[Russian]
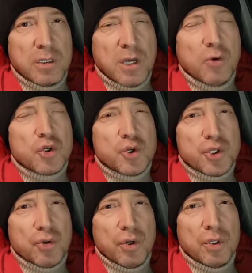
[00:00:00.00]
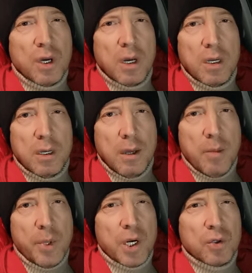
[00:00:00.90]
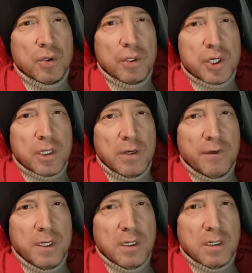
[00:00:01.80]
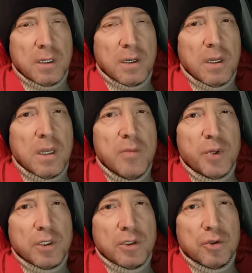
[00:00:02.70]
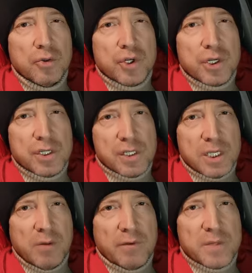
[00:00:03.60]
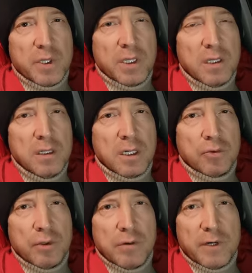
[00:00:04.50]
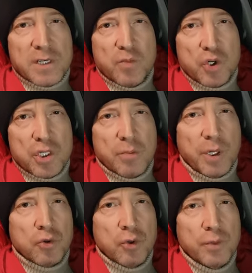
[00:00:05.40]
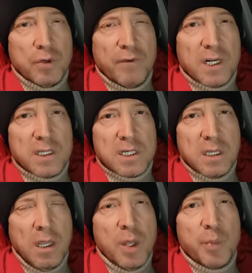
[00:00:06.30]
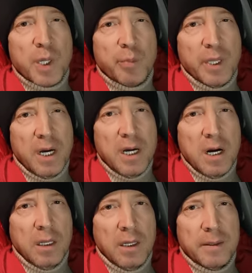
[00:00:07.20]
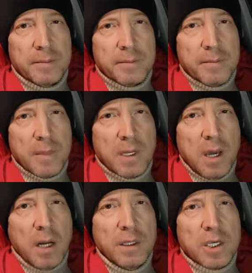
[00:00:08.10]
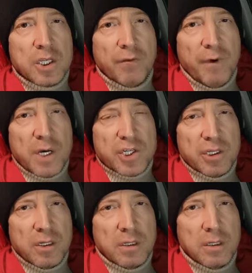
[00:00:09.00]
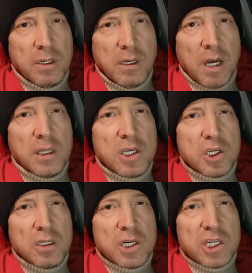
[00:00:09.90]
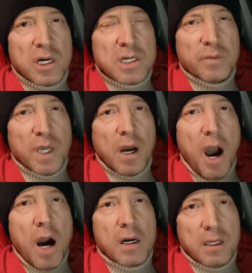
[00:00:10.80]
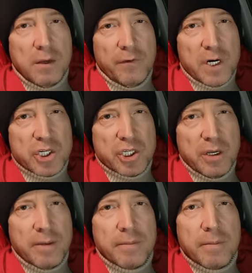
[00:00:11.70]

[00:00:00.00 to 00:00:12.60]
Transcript: Так уж устроено. Природа человека – и предыдущая система воспитания, которая, возможно, подобной верности и не предполагала, как нечто важное, как нечто даже, скажем так, архиважное.